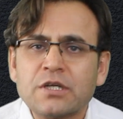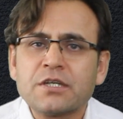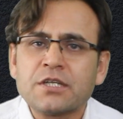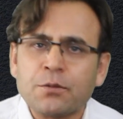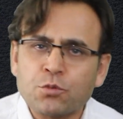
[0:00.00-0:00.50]

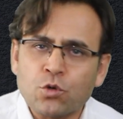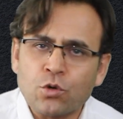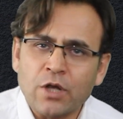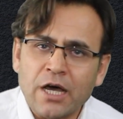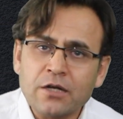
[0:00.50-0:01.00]

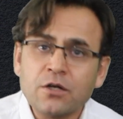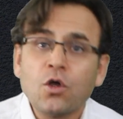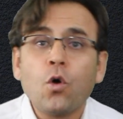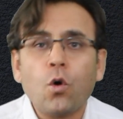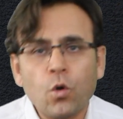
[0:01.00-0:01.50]
Yapıyorlar,
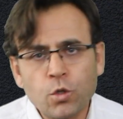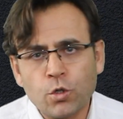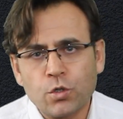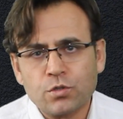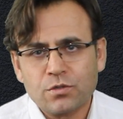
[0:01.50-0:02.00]

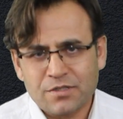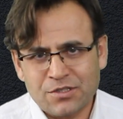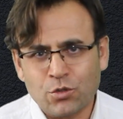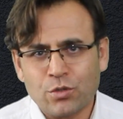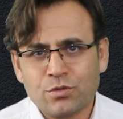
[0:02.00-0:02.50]
oluyor
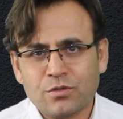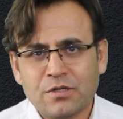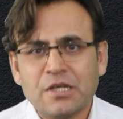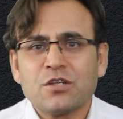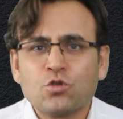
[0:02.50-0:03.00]
diyor.
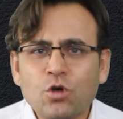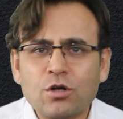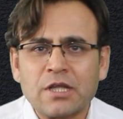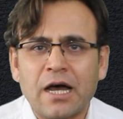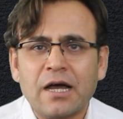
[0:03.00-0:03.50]
Diyor
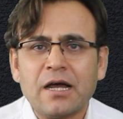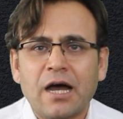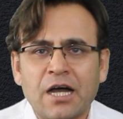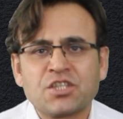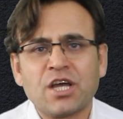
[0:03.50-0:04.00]
da
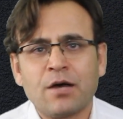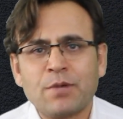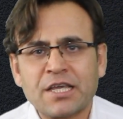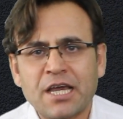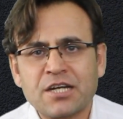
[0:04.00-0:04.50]
acı ama
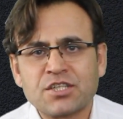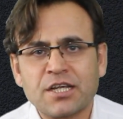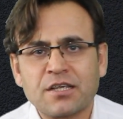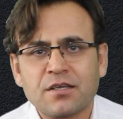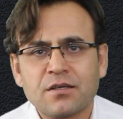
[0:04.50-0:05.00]

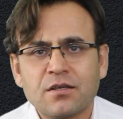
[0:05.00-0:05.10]
gerçek.